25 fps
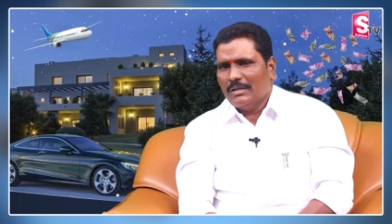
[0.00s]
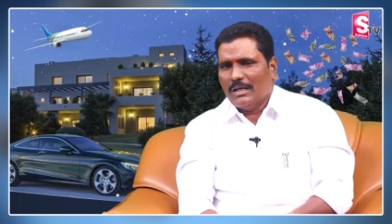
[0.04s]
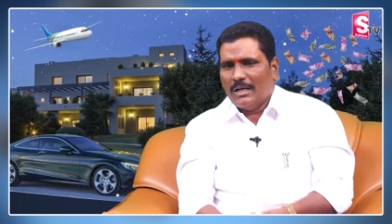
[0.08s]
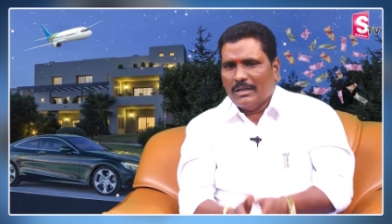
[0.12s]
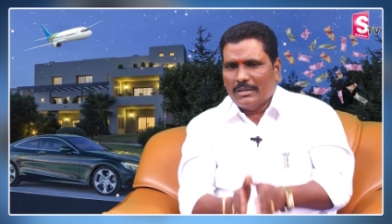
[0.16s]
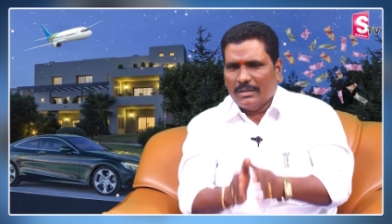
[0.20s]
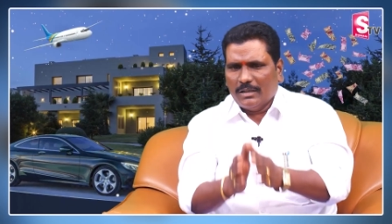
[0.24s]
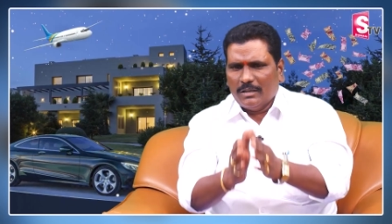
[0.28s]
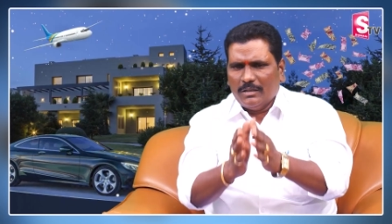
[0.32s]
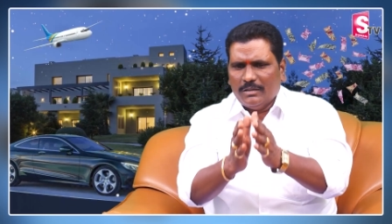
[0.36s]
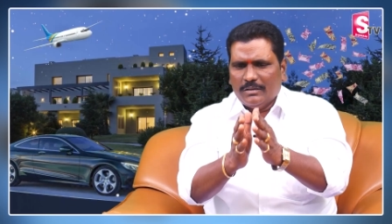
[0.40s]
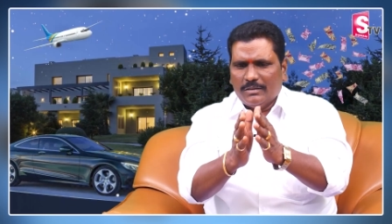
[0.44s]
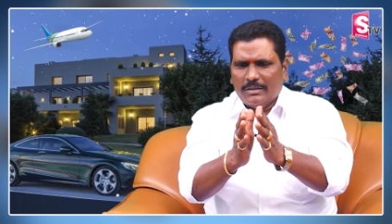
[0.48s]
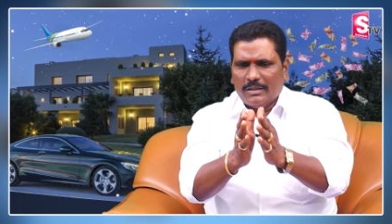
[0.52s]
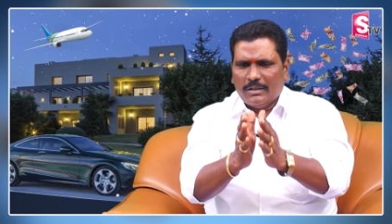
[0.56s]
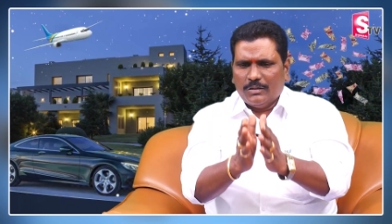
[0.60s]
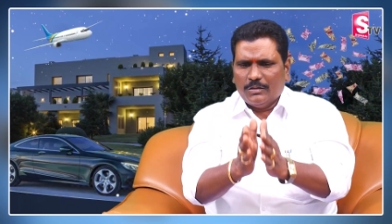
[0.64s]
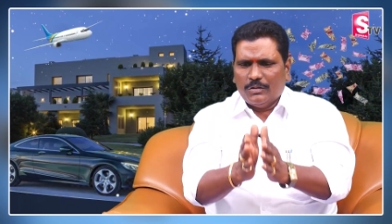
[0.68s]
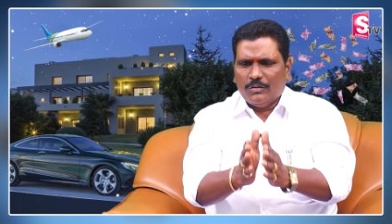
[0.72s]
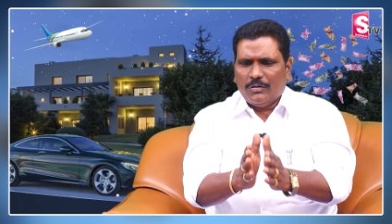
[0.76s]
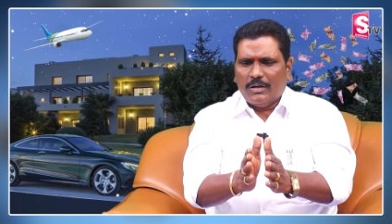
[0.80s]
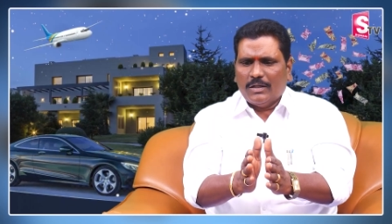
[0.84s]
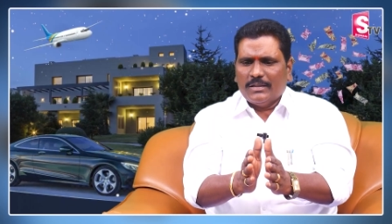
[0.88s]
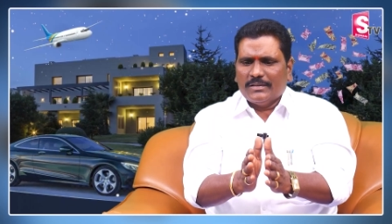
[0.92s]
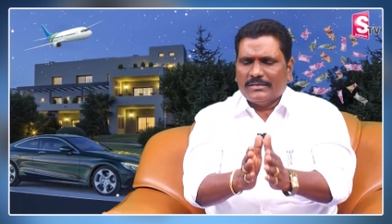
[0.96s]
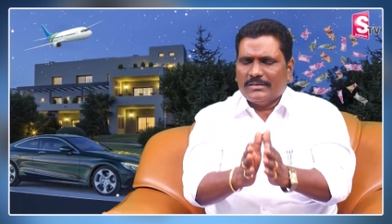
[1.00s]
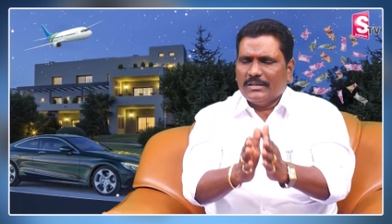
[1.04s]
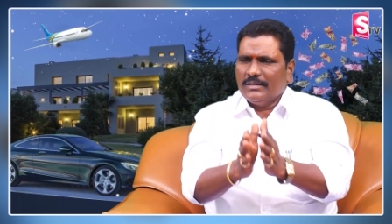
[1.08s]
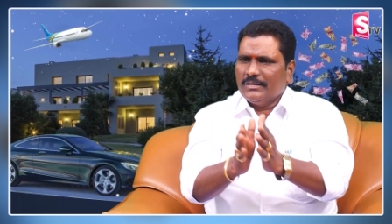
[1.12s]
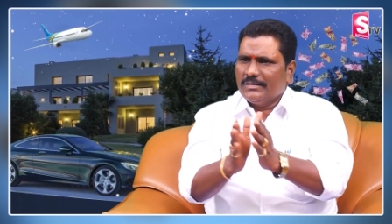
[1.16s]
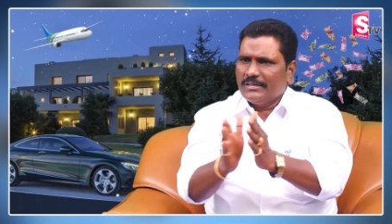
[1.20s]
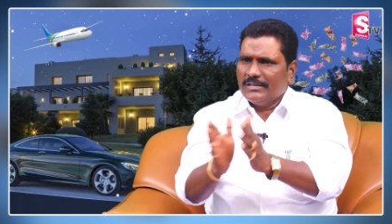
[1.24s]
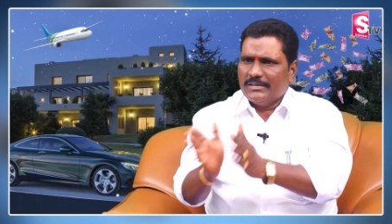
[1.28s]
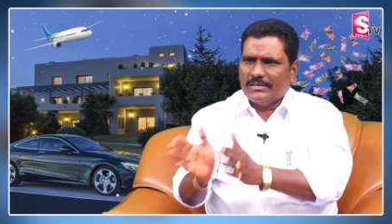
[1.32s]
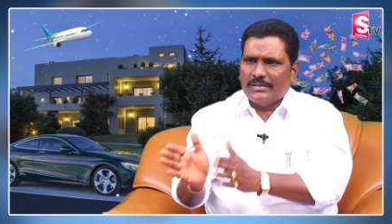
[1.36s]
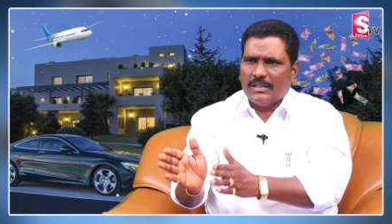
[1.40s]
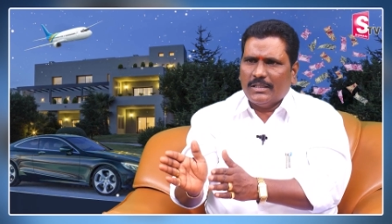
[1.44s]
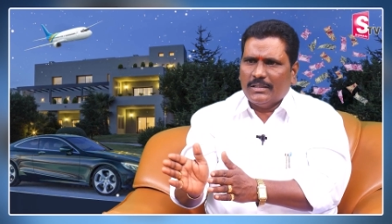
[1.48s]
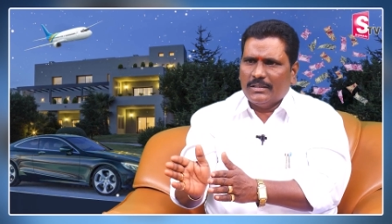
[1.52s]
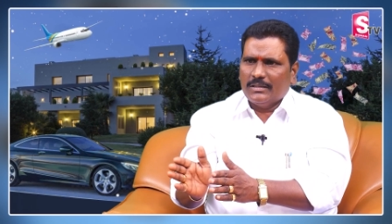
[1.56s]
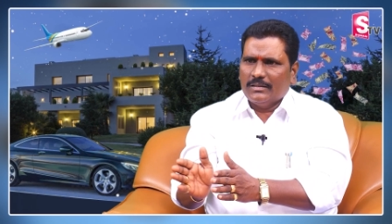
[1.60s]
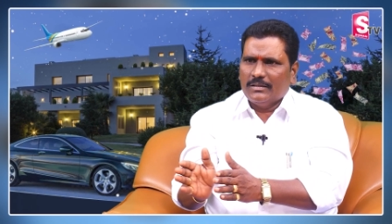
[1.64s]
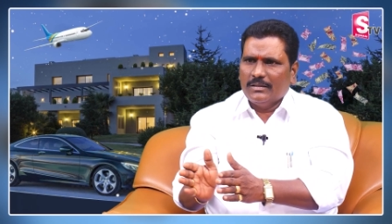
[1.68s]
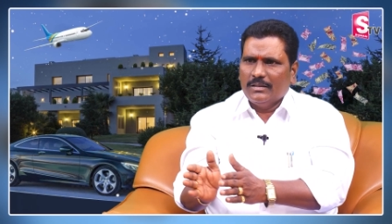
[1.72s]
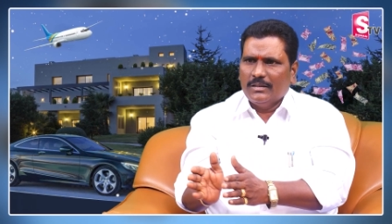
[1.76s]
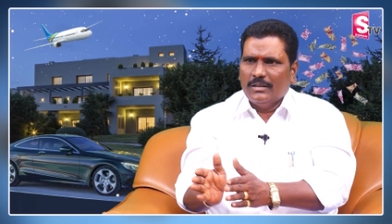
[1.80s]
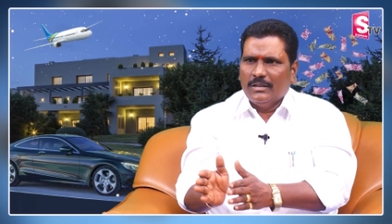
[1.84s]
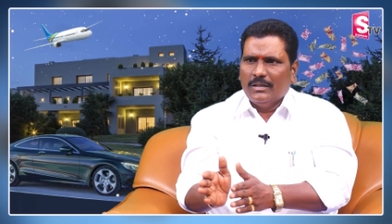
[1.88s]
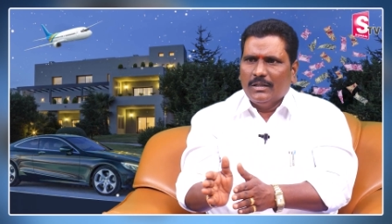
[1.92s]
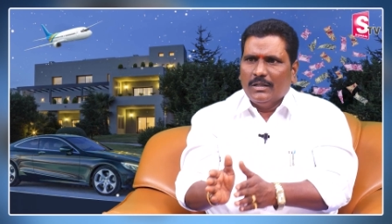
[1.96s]
ఆ నెగిటివ్ ఆలోచన తీసేయాలి
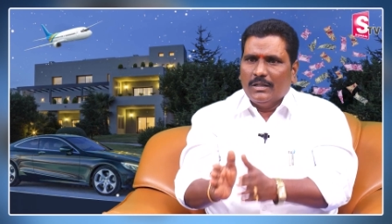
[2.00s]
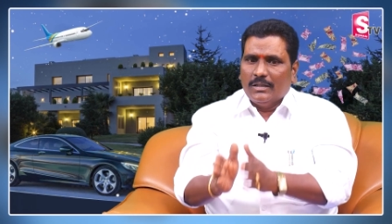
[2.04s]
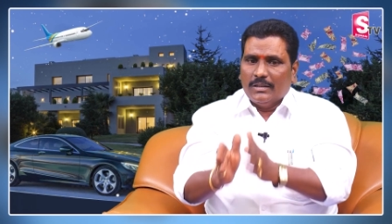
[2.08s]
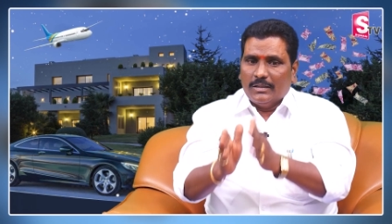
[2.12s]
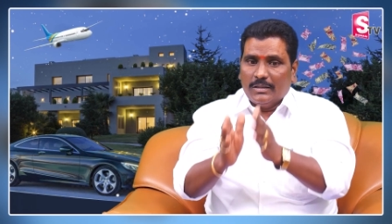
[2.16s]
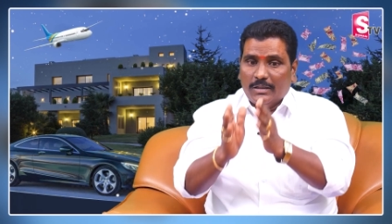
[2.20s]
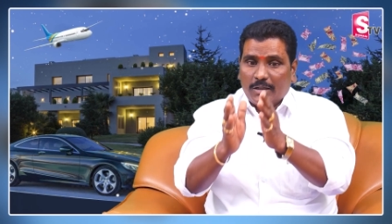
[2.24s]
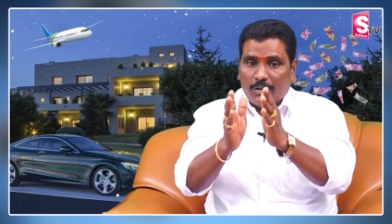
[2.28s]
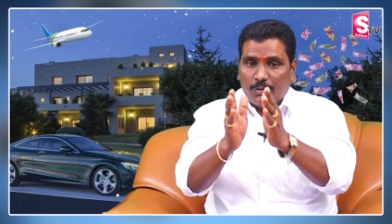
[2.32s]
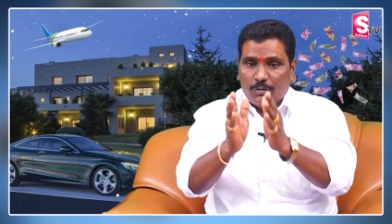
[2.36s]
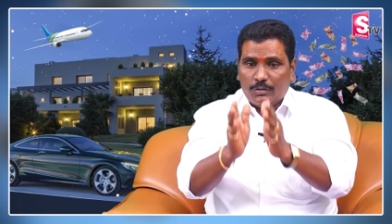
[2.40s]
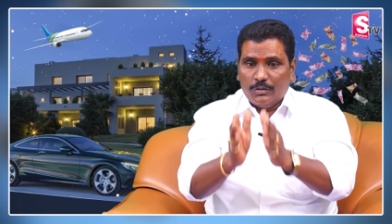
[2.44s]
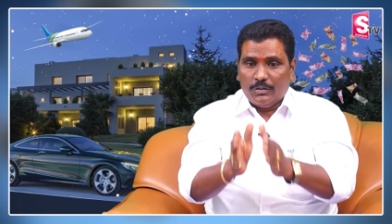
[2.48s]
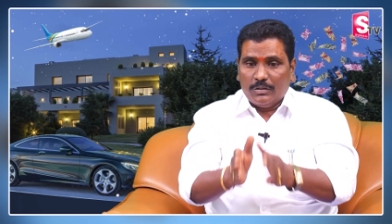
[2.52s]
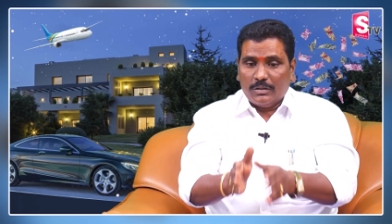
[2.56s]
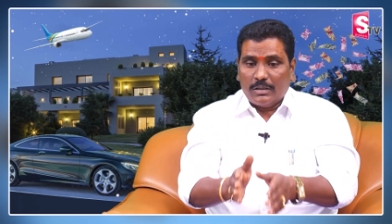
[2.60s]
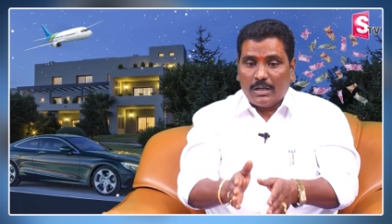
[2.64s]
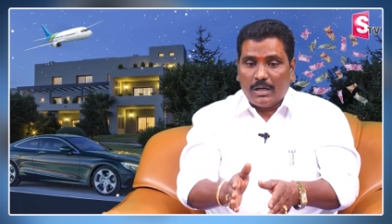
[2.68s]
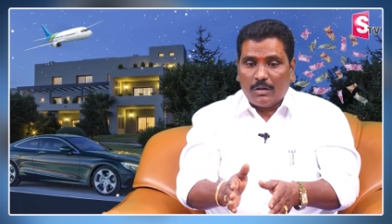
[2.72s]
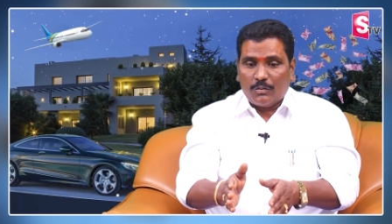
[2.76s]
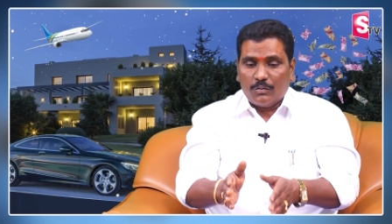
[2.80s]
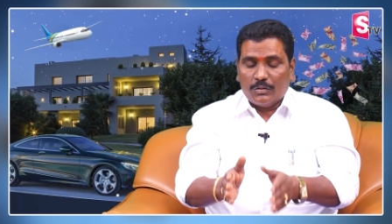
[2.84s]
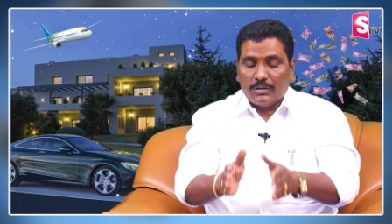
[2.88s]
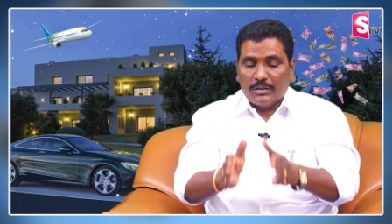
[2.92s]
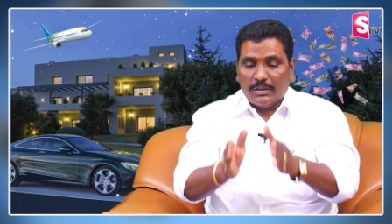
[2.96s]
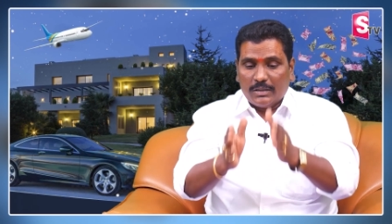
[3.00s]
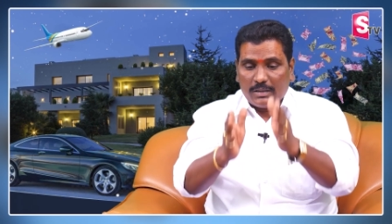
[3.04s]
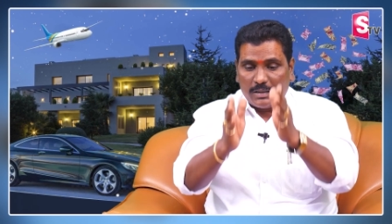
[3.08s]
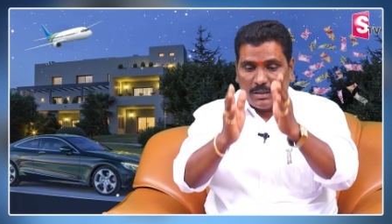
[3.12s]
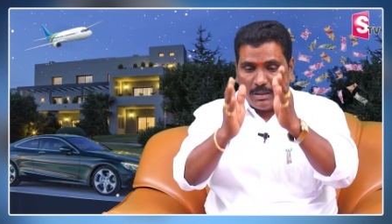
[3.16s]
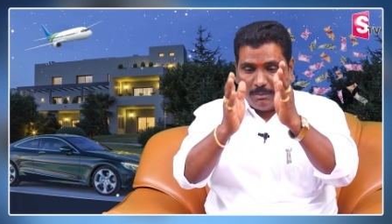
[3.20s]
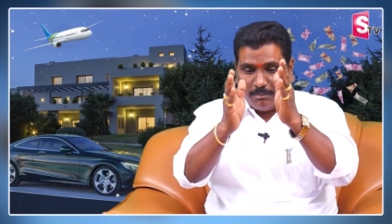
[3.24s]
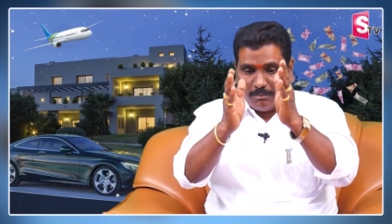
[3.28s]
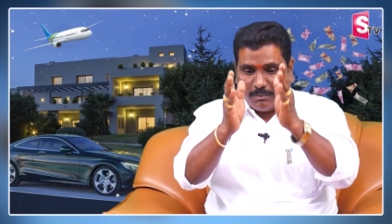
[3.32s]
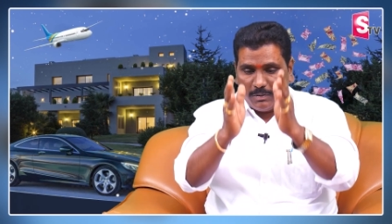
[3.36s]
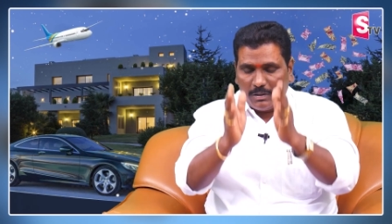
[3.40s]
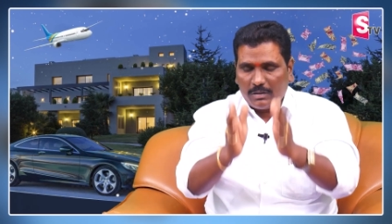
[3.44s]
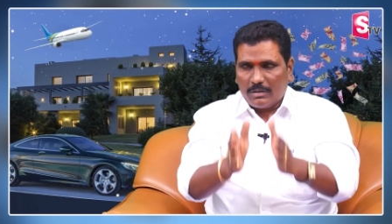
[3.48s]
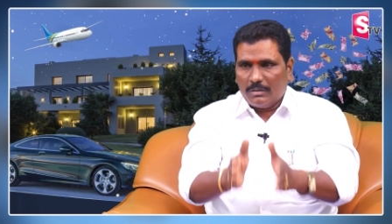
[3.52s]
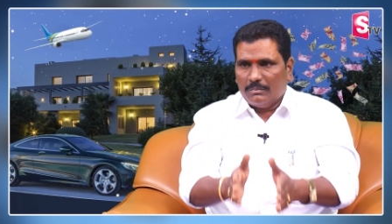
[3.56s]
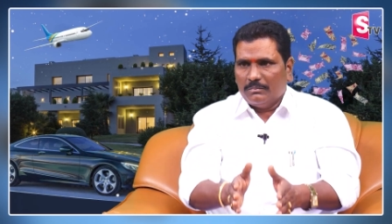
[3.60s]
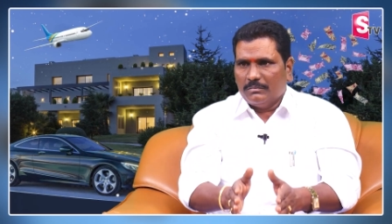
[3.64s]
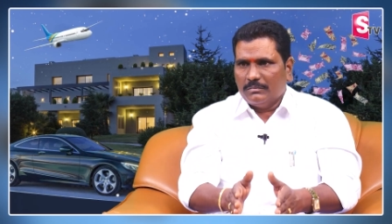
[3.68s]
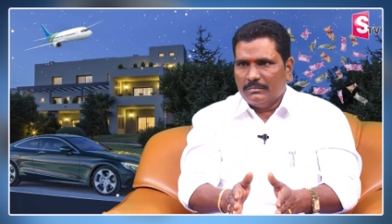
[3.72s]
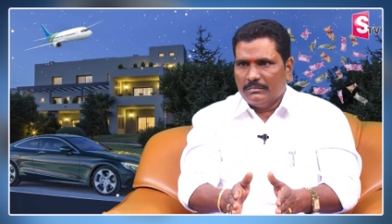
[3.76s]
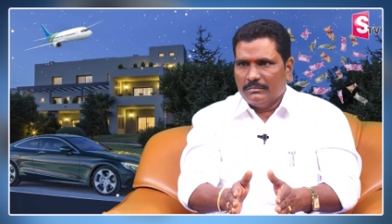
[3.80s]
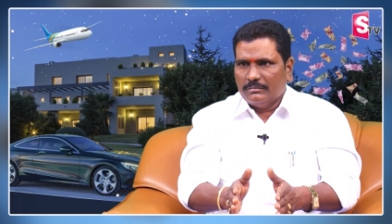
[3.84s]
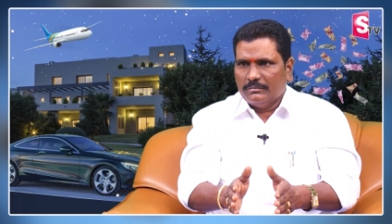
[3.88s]
నెగిటివ్ కాకుండా నమ్మకం